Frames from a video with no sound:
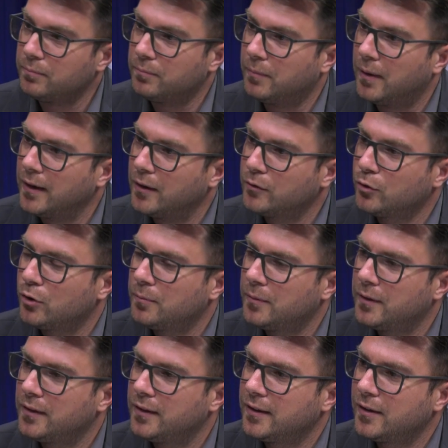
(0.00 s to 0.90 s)
Balat
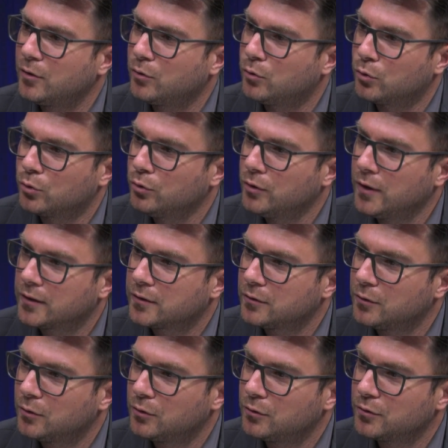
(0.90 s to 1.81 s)
Ormanı'ndaki kurgu
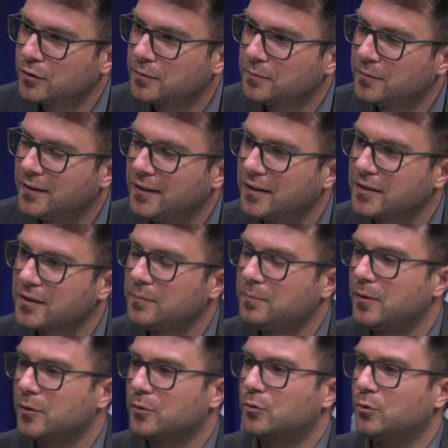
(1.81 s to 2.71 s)
nasıl oldu? Şimdi
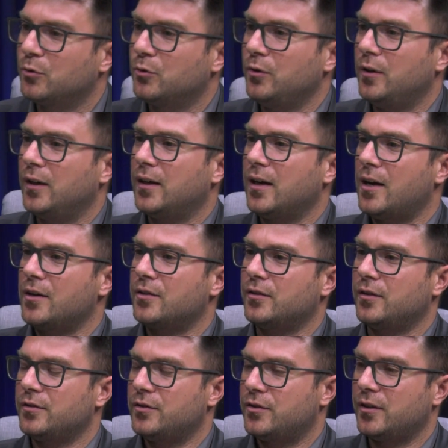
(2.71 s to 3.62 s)
nasıl bir kurguyla
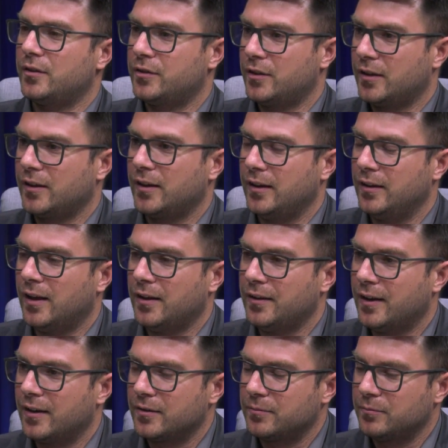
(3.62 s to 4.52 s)
karşılaşacak
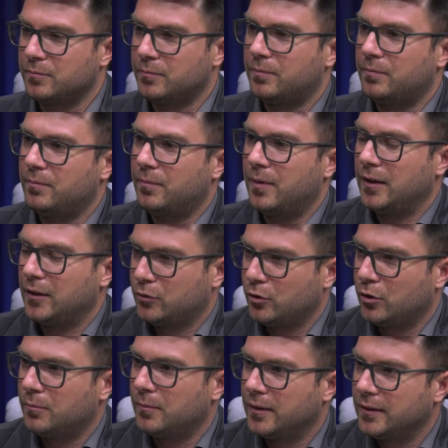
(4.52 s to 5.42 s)
gelenler? Şimdi
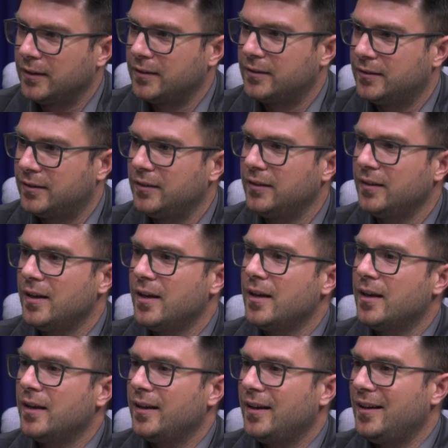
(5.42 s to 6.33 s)
Balat Ormanı'nda sizin
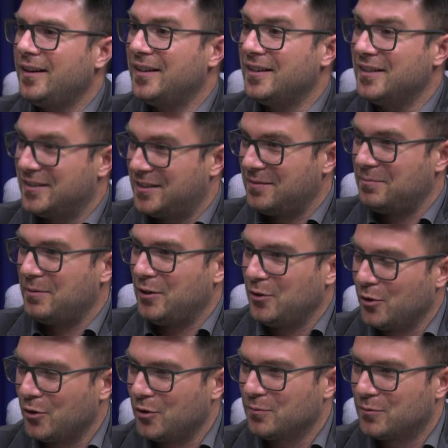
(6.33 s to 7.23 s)
ilginizi
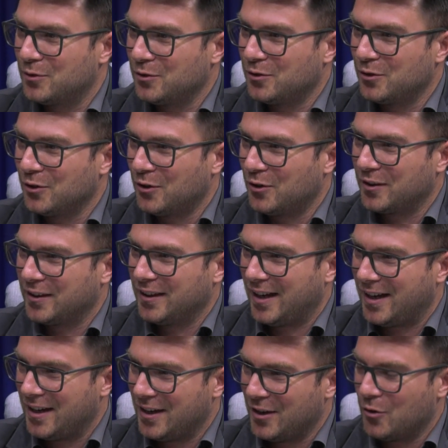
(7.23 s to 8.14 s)
biliyorum. Çünkü
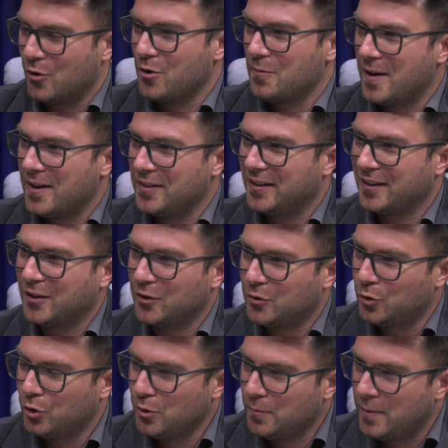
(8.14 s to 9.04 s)
orada ormandaki
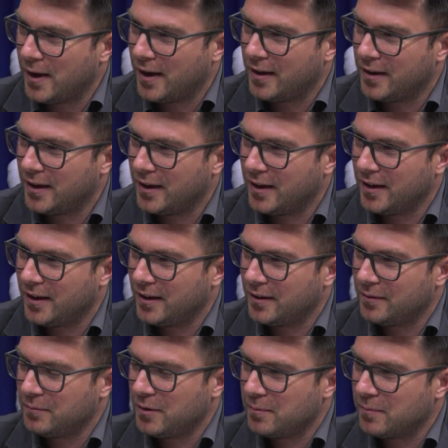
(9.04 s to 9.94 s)
kulübe e,
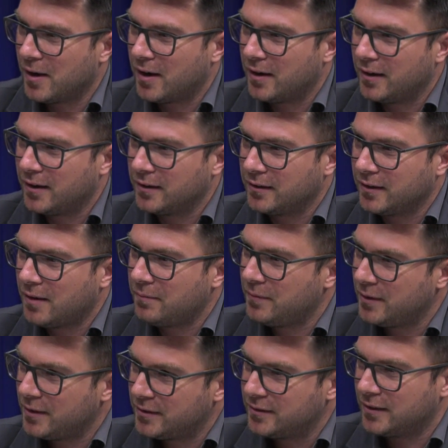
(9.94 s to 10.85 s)
evet.
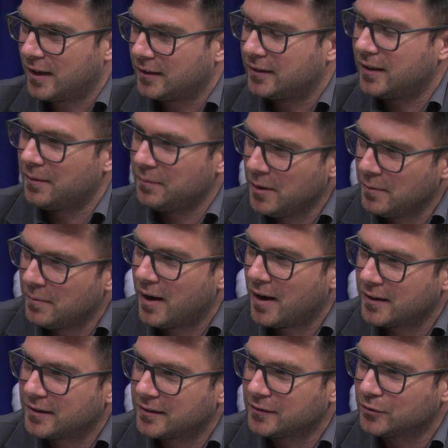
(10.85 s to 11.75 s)
mimarlarından birisiniz. Hatta
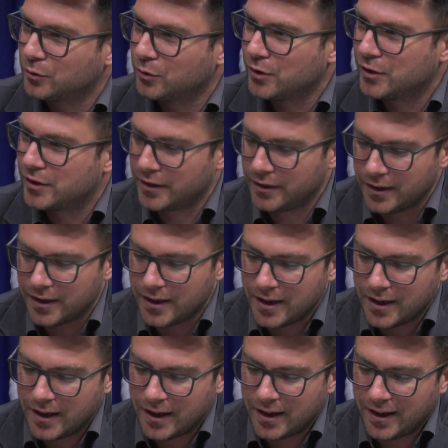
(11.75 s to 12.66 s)
mimarısınız o işin.
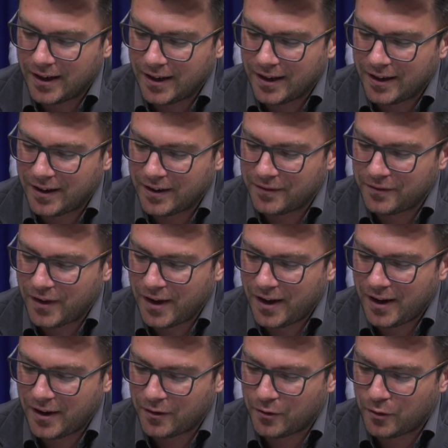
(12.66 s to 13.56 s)
Evet. E,
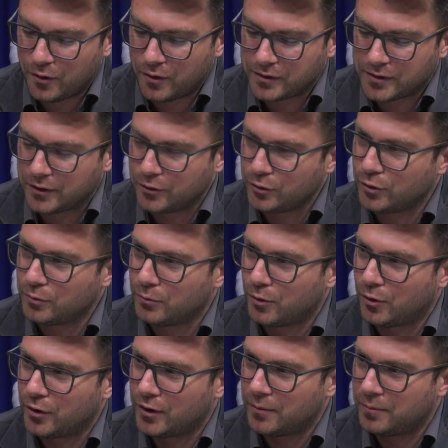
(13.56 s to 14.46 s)
ve o sanıyorum
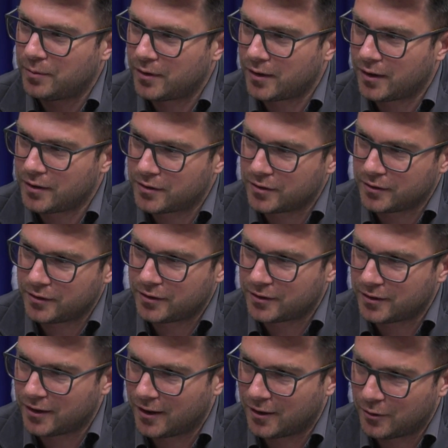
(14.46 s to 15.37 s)
orada bir
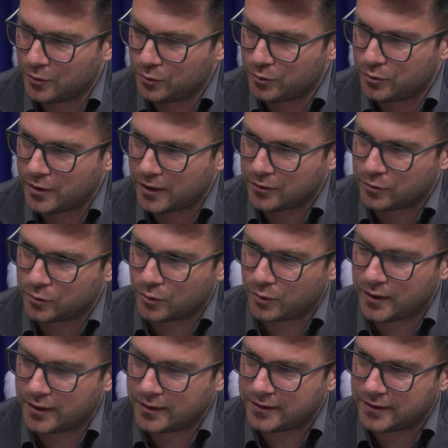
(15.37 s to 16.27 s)
açılış da olacak.
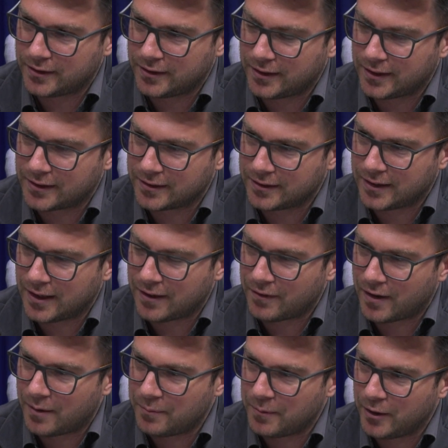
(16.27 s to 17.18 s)
Sonrası nasıl
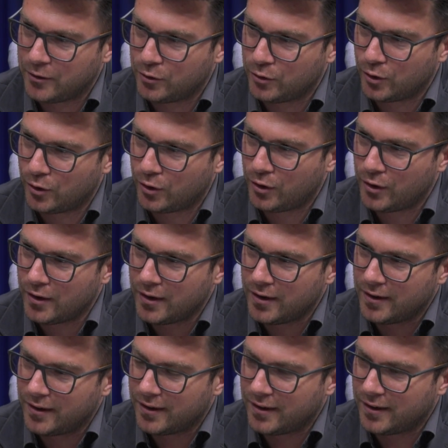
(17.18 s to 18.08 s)
devam ediyor? gidiyor
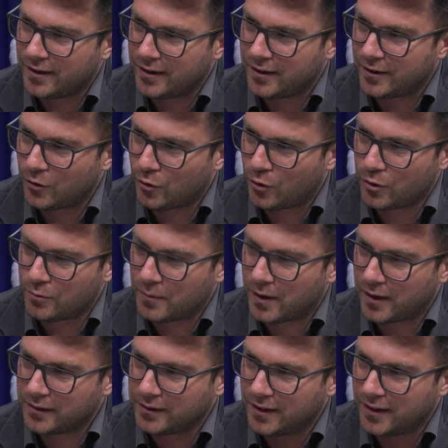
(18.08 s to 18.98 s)
e,
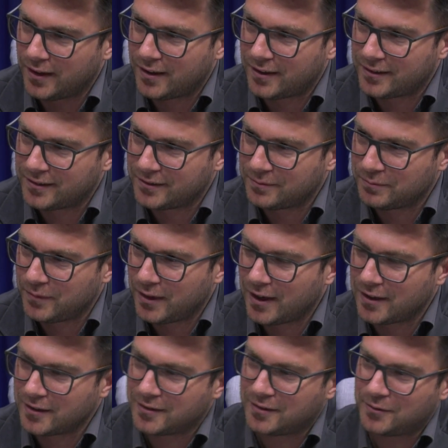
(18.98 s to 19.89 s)
ormanda.
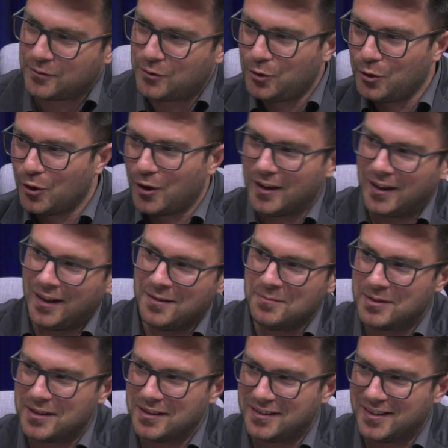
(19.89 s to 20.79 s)
Biraz e, tüyo fazla,
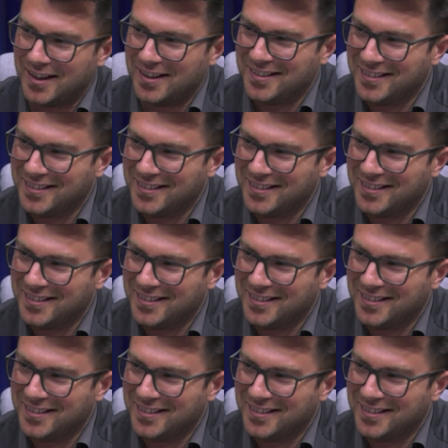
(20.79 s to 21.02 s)
alalım sizden.